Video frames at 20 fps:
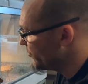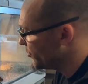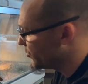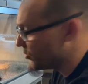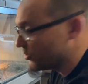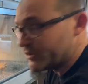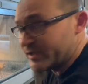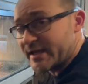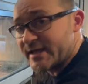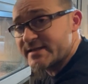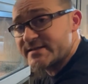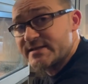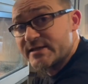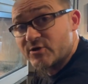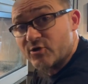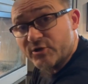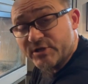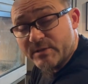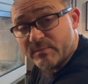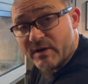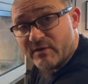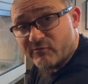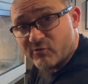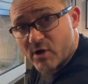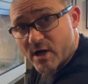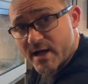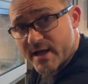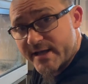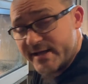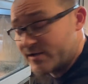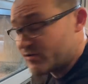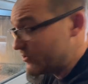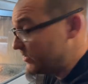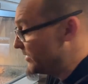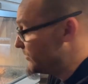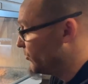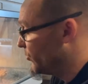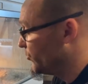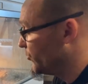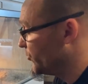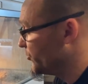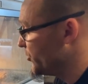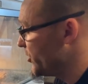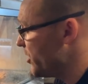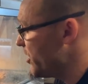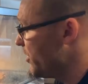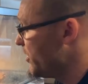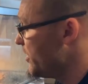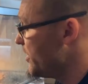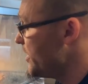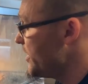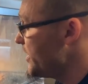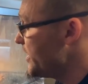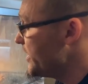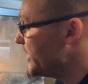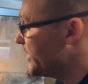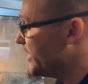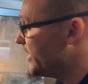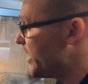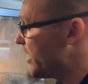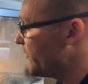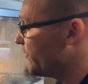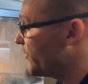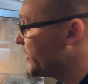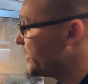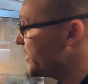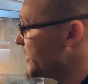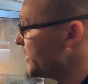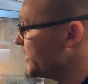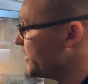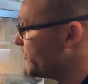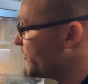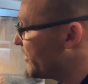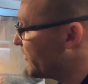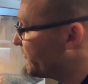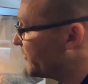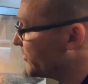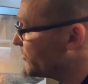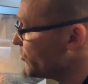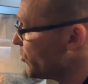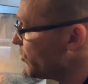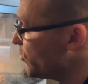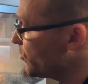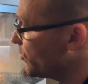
me connaisse, il connaît ma voix, il connaît mon odeur. Et là, vous voyez, il est parfaitement en